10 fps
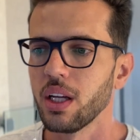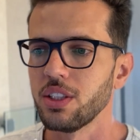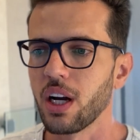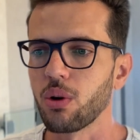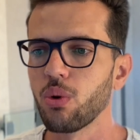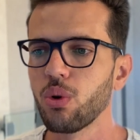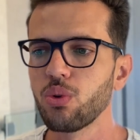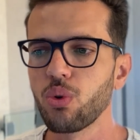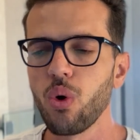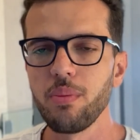De
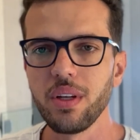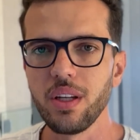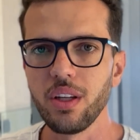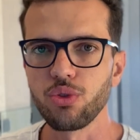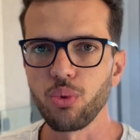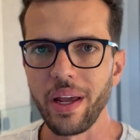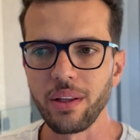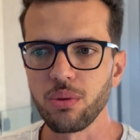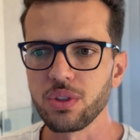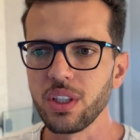acordo com o ministro
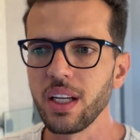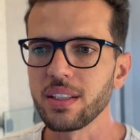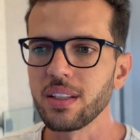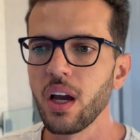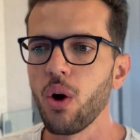Wellington Dias,